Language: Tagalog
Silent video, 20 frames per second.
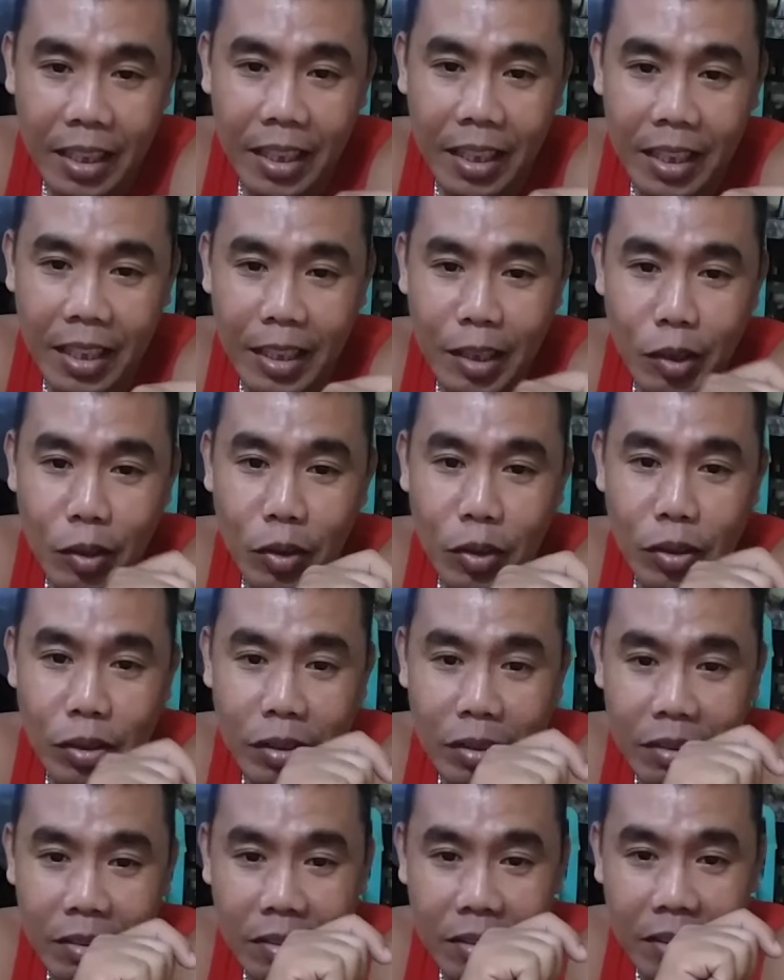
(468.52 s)
eh yun
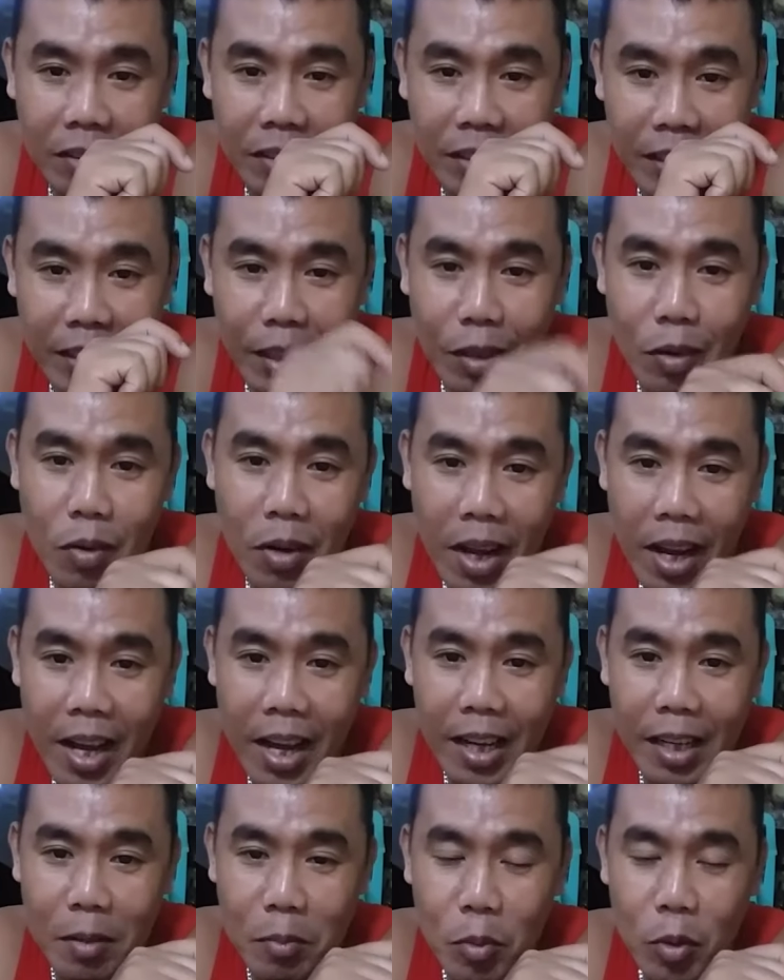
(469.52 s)
hindi ko
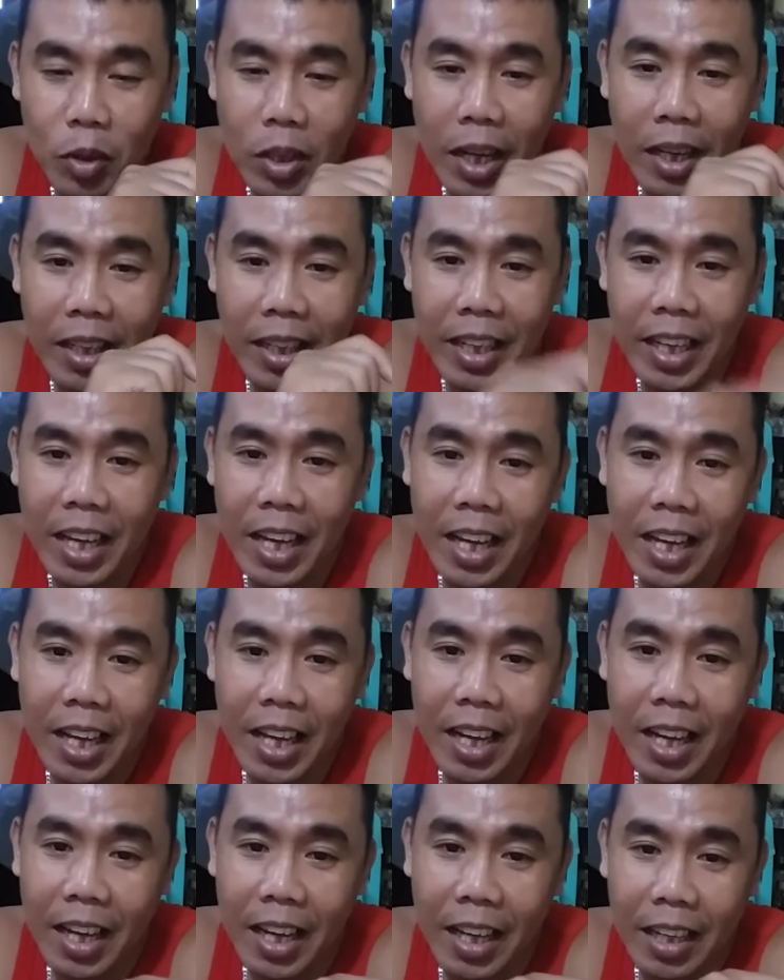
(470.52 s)
nakakalimutan kaya
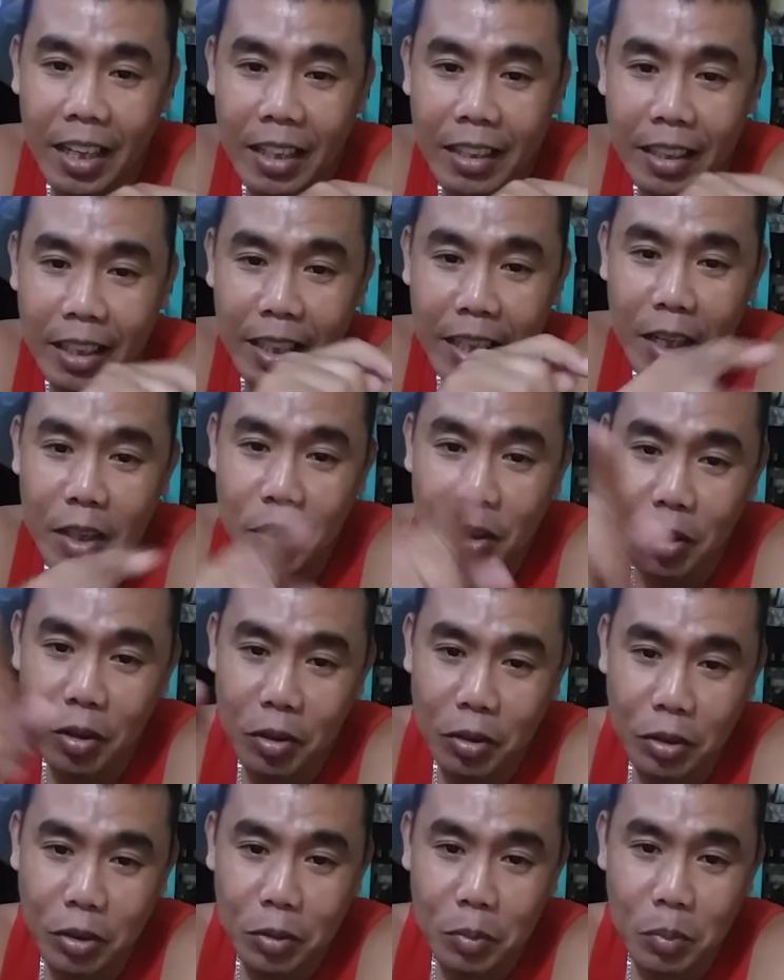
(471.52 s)
tingnan
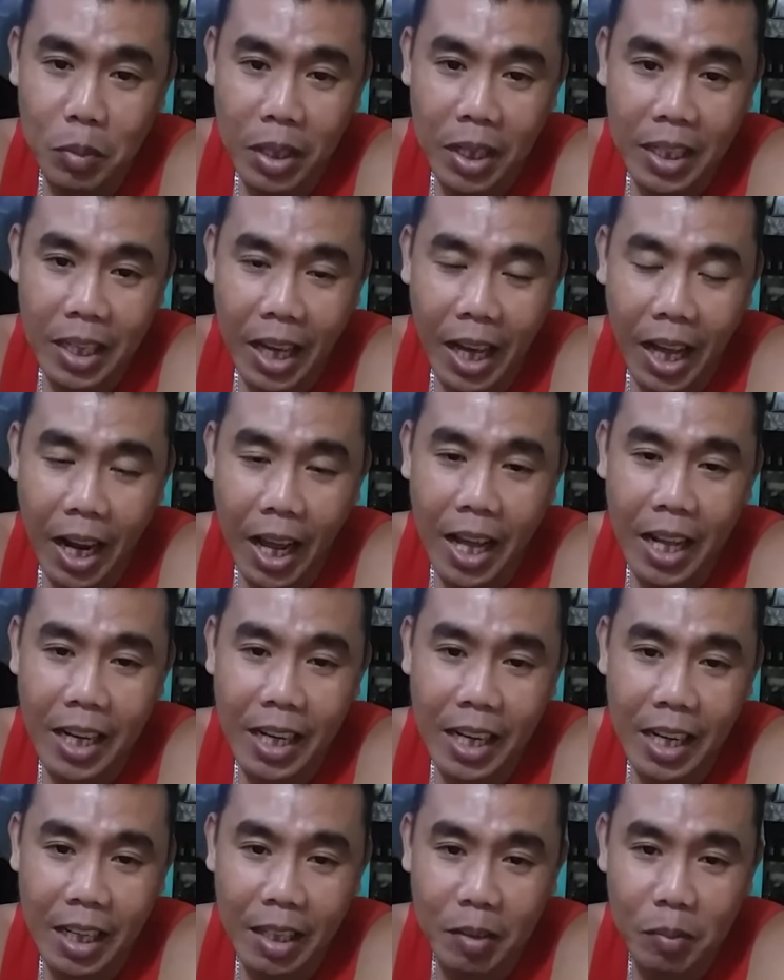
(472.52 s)
nyo yung mga
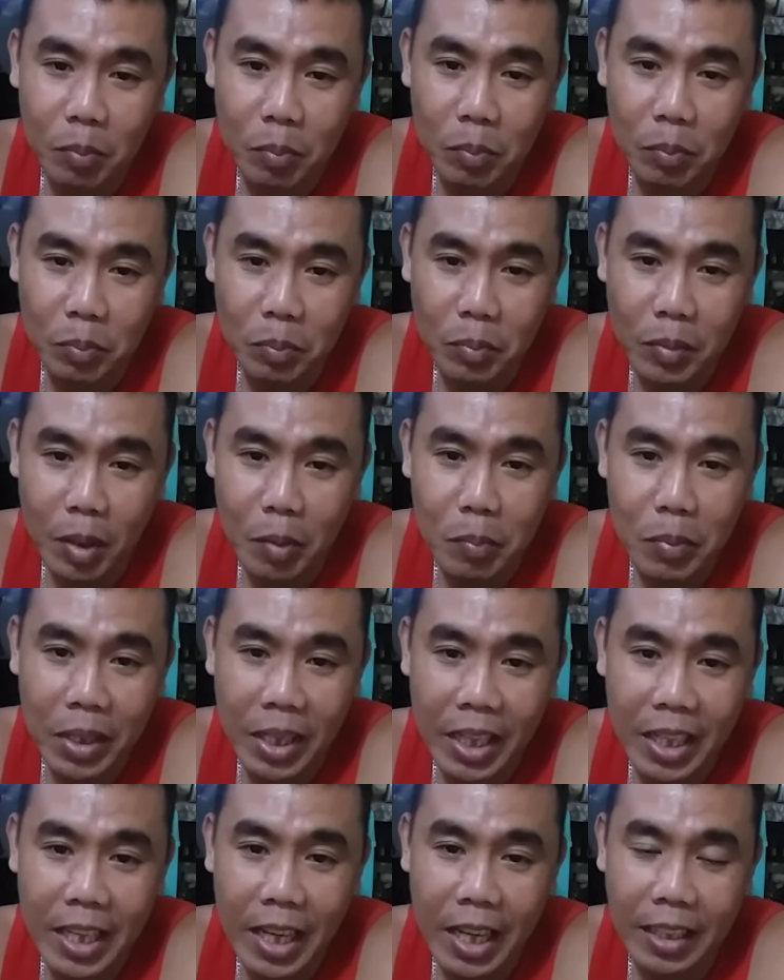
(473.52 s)
nakaraan na, na
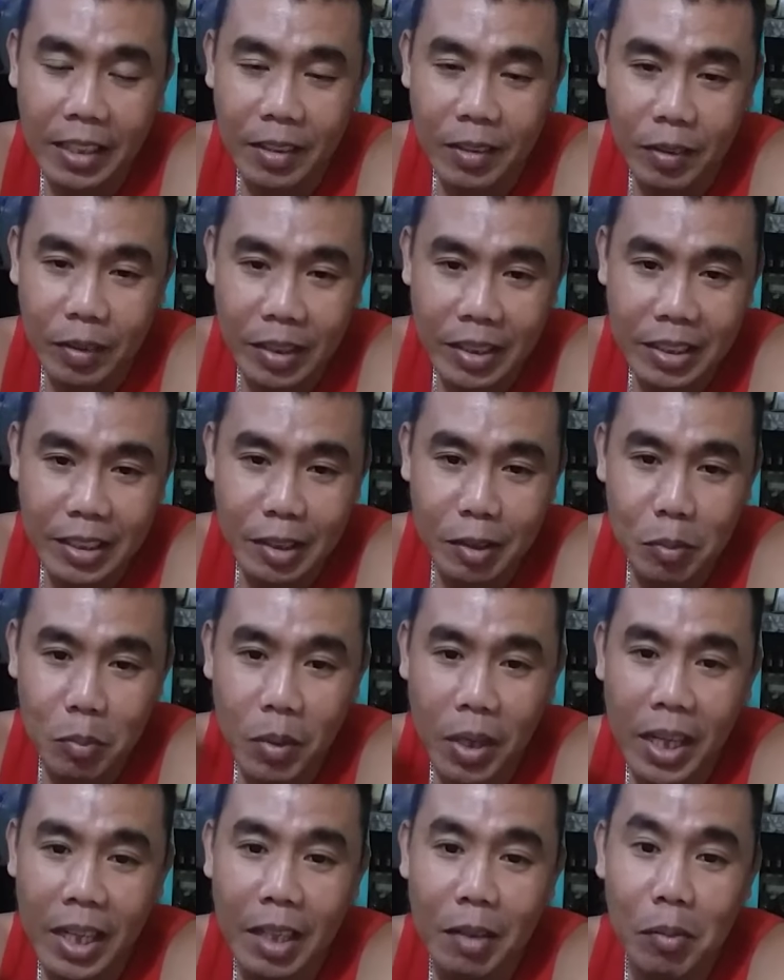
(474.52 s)
binigyan ko is
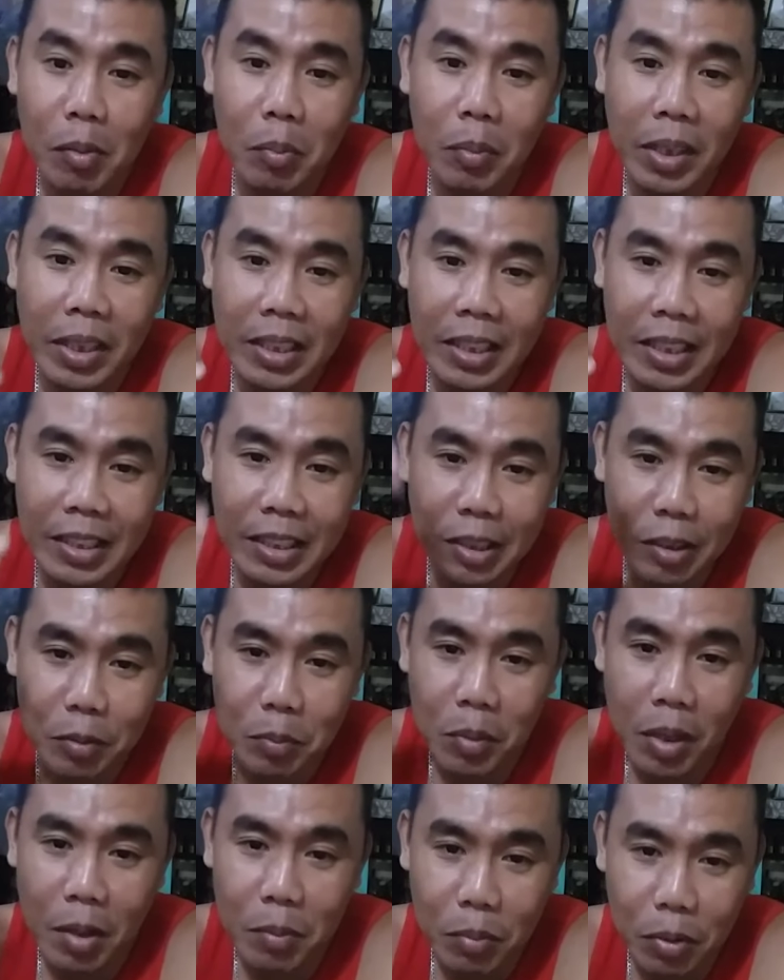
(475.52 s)
yung mga nagme-message
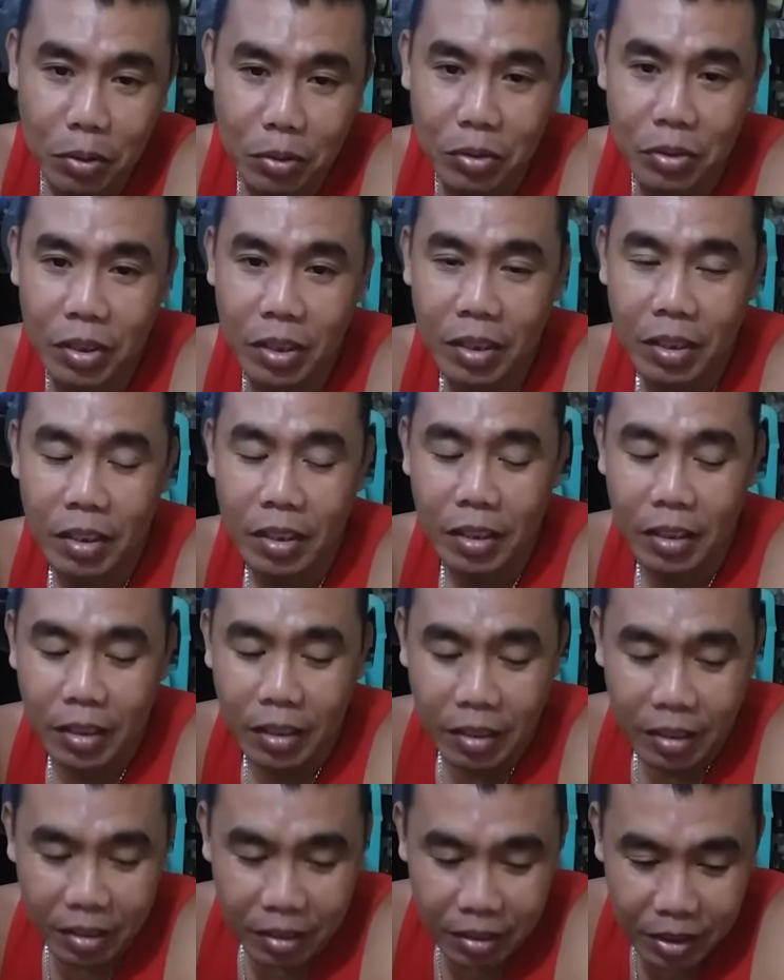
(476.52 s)
yun mga boss
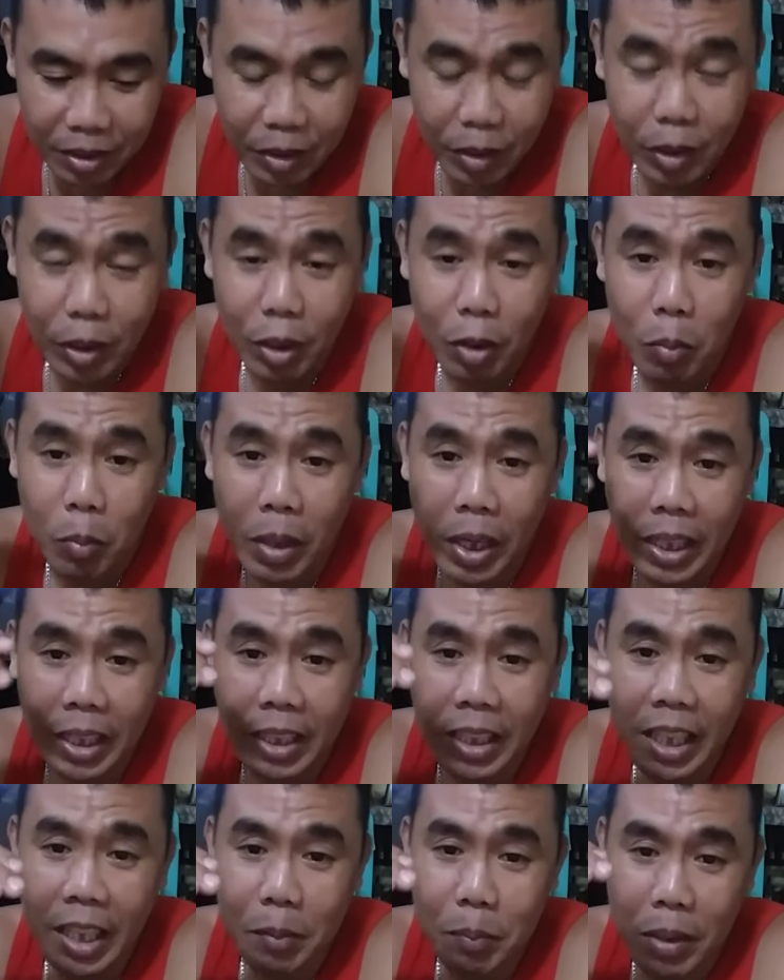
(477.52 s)
So, yung mga
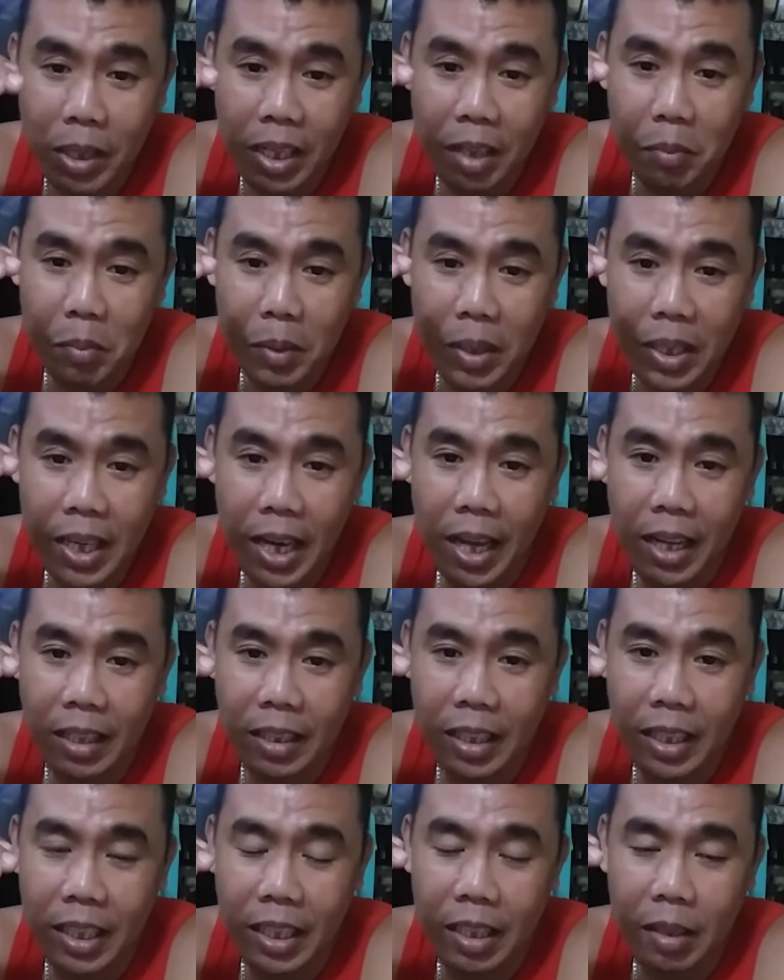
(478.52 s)
hindi pa
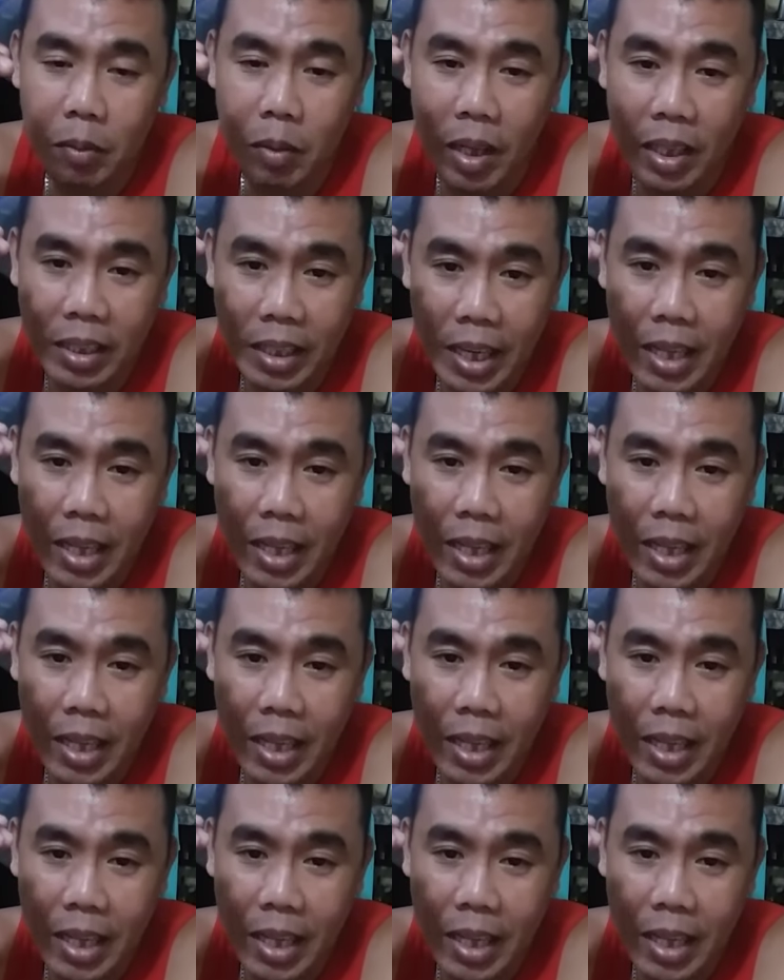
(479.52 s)
nagbigyan, eh,